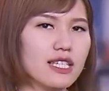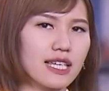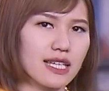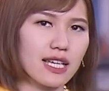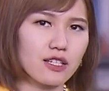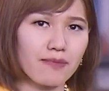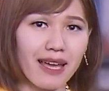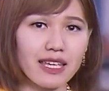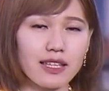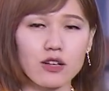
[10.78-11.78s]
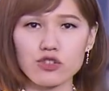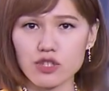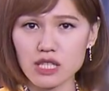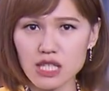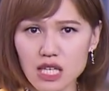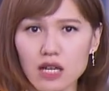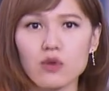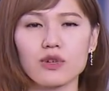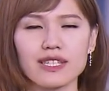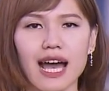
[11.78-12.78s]
而且现在是蔓延到十七个
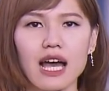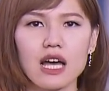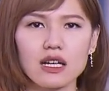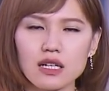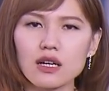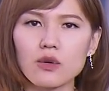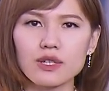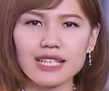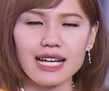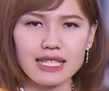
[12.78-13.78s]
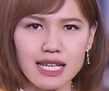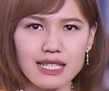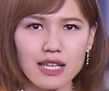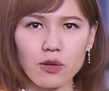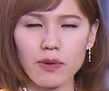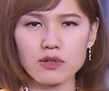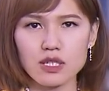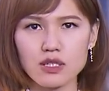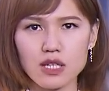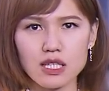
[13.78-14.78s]
国家，各个国家现在都绷
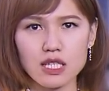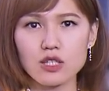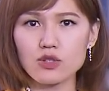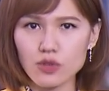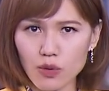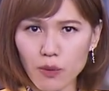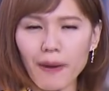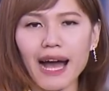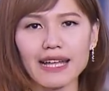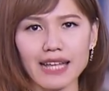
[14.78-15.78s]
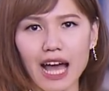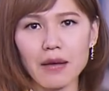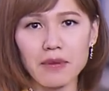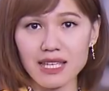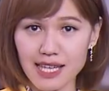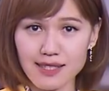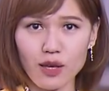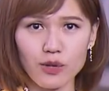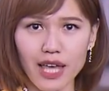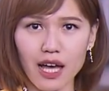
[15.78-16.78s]
紧神经，就怕他们也
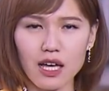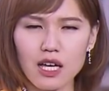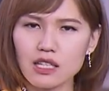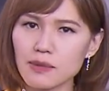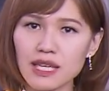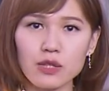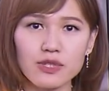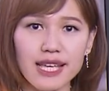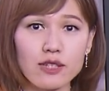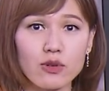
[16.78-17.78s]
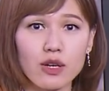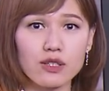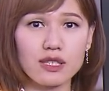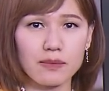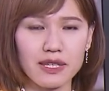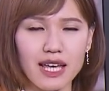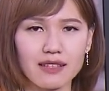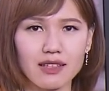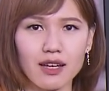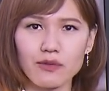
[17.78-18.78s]
遭殃。那么印度现在状况是怎么
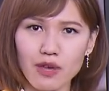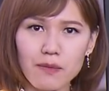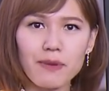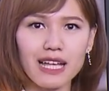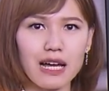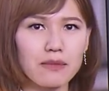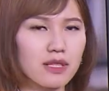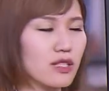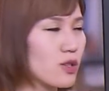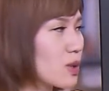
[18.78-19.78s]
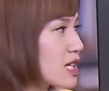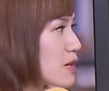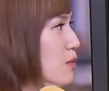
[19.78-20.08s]
样呢？原本他们的总